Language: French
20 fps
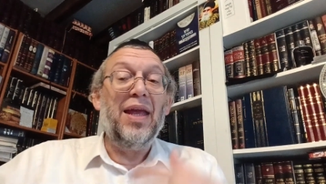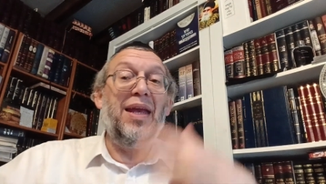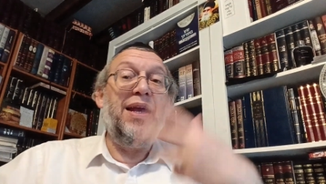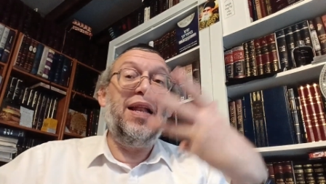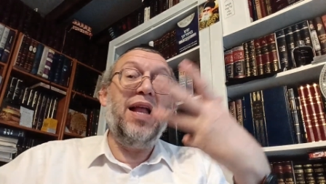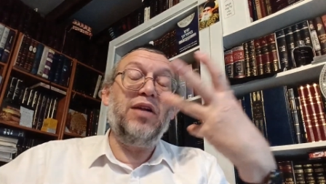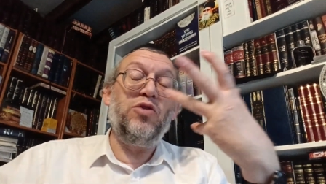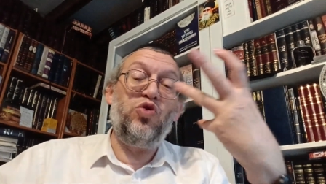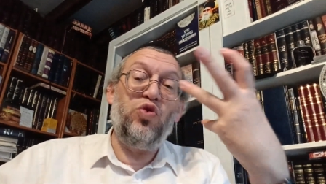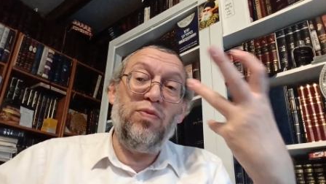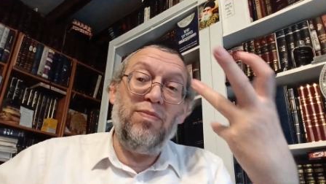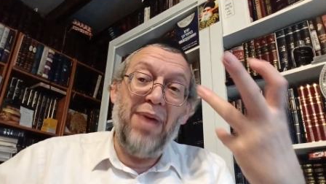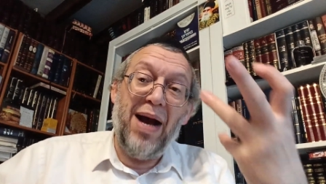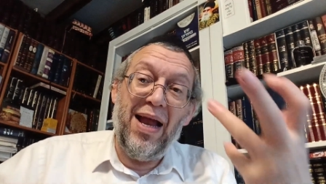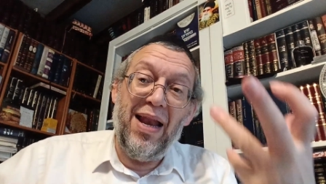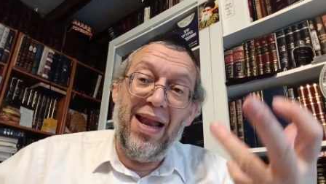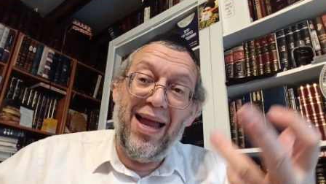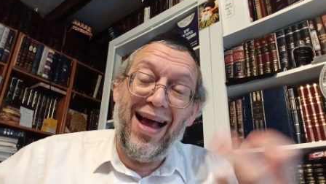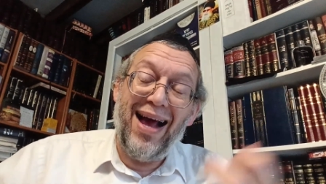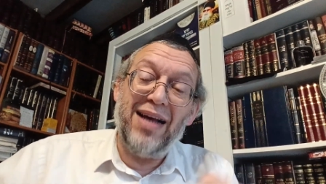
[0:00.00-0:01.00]
il a du
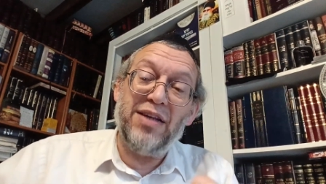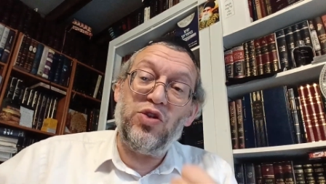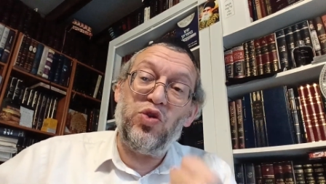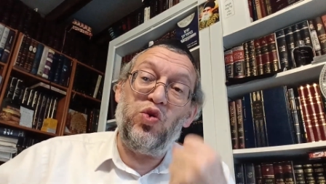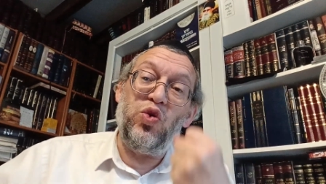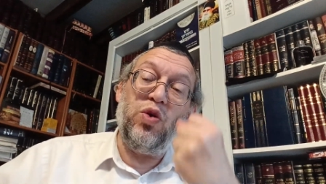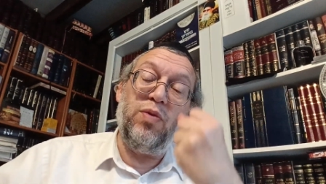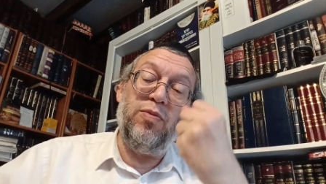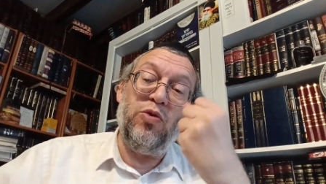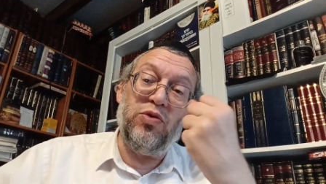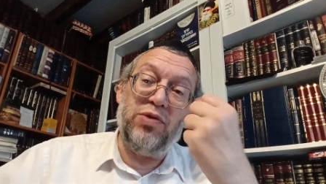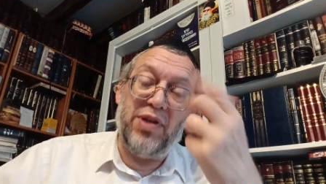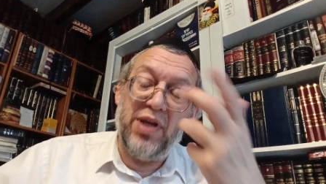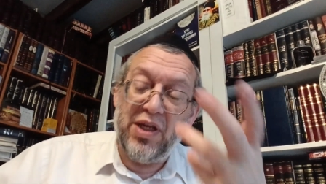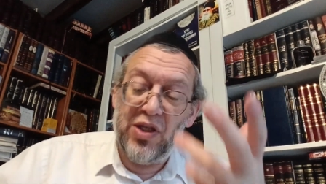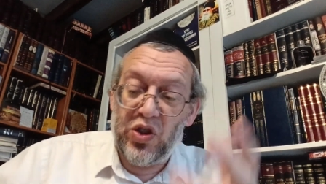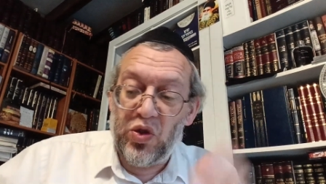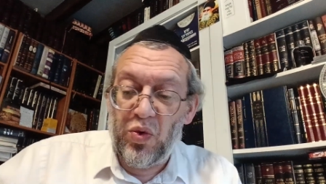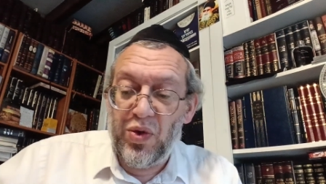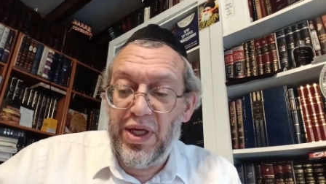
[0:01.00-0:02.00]
mal à
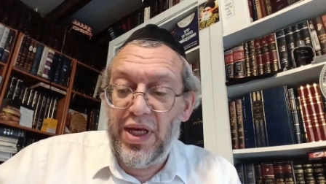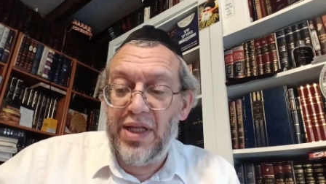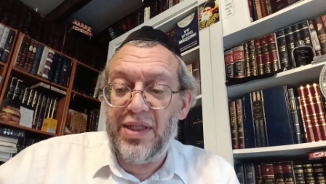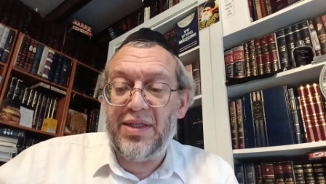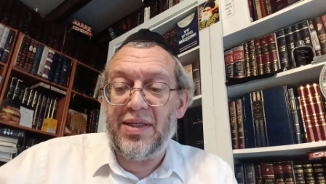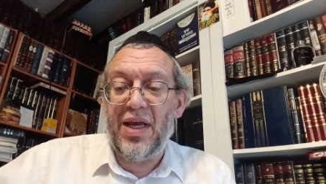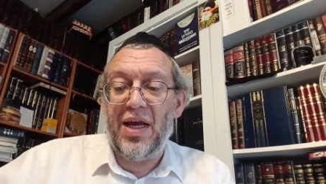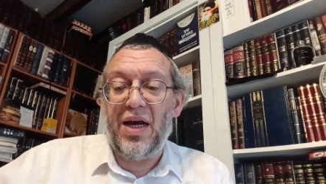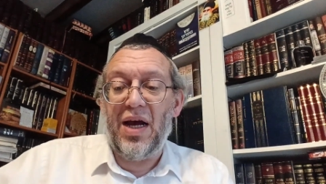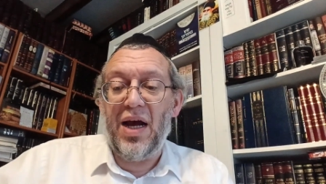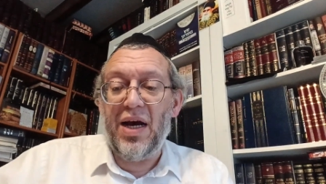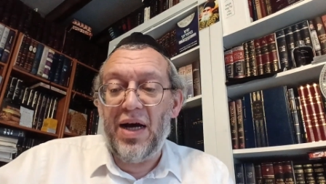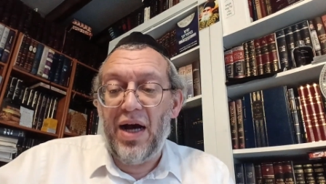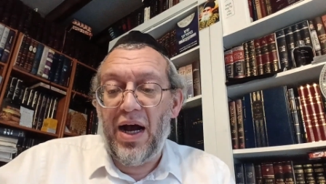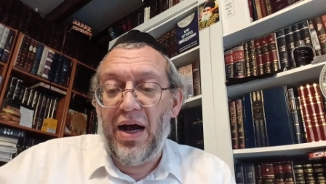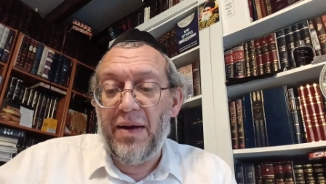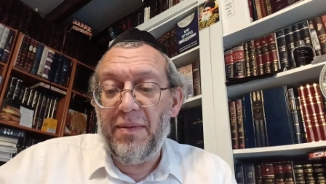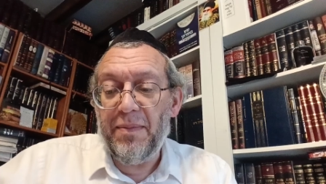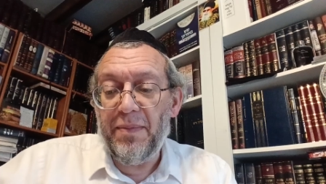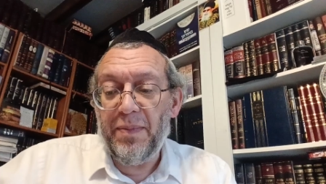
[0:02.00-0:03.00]
surmonter son
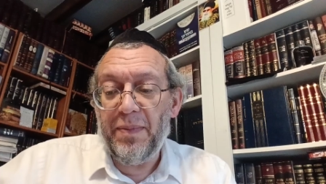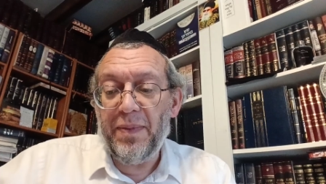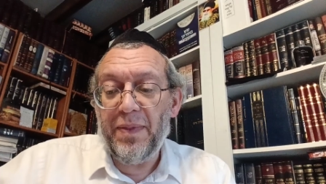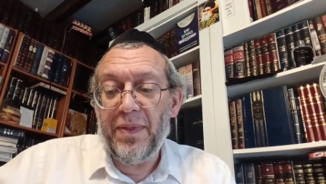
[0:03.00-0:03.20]
Yetzerara